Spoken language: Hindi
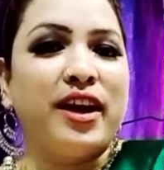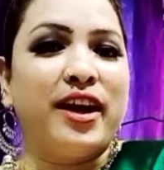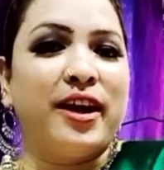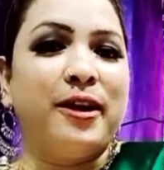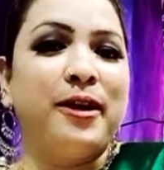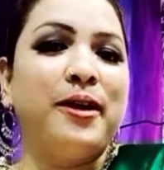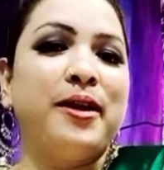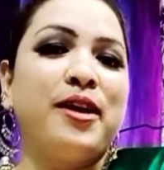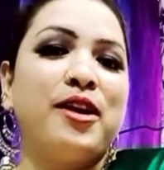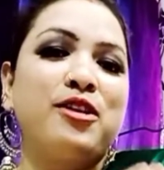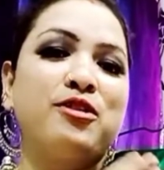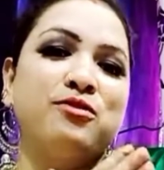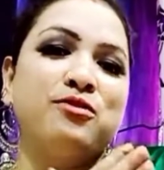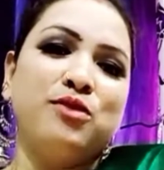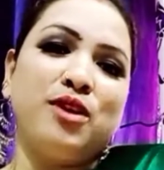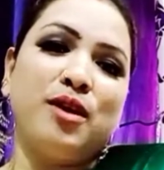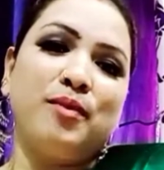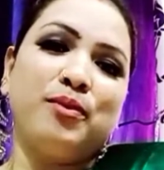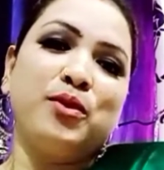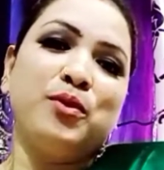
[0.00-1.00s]
है
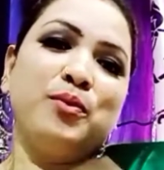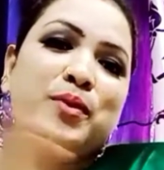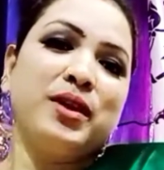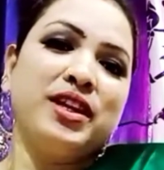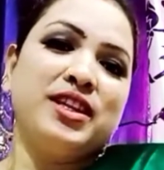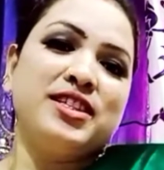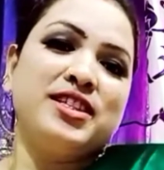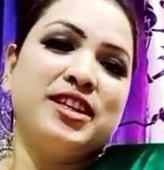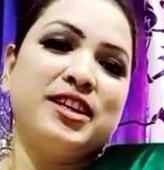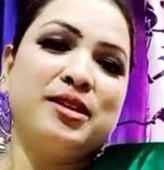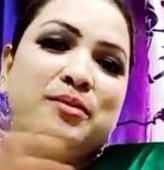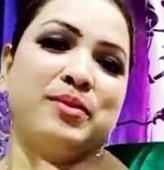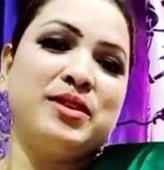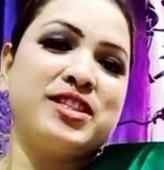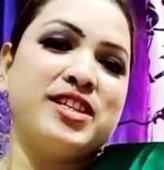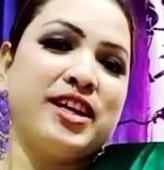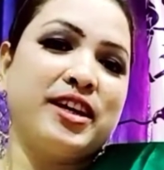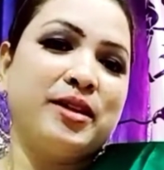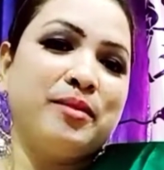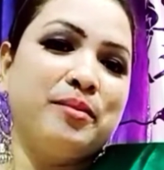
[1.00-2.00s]
वो आपको मेरे चैनल पे
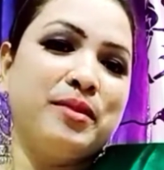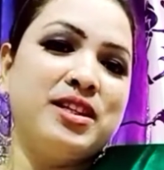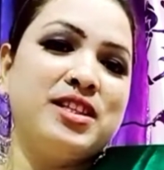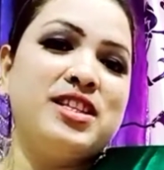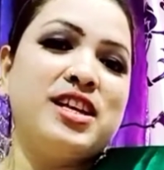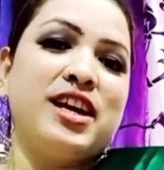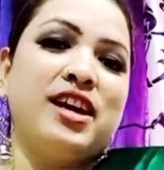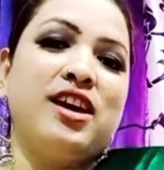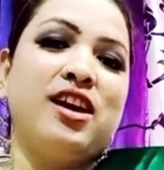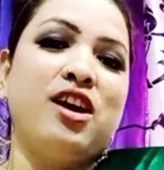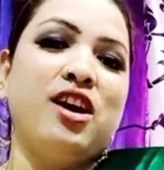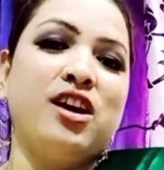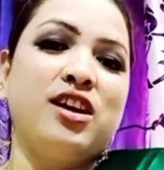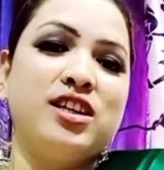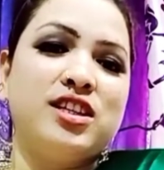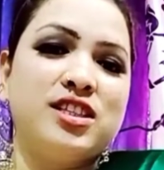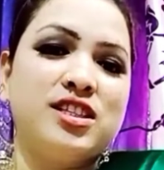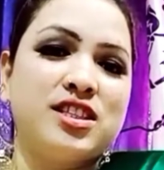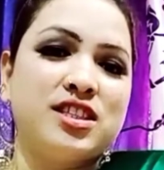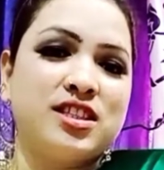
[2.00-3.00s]
जाके मिल जाएगा
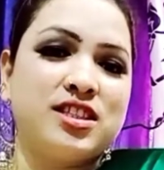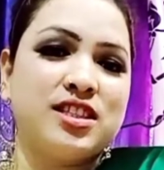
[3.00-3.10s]
इस